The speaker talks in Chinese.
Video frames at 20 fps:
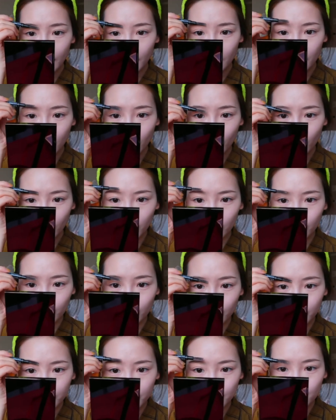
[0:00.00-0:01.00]
看到有很
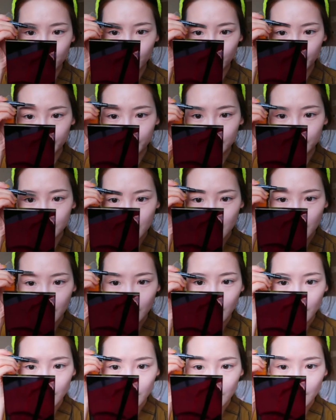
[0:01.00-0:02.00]
多那种。
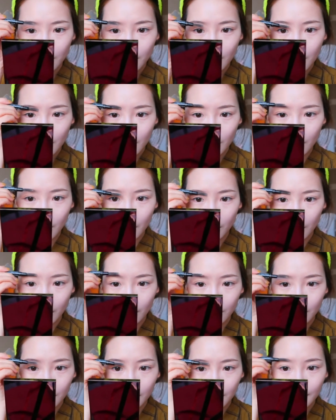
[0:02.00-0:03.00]
呃，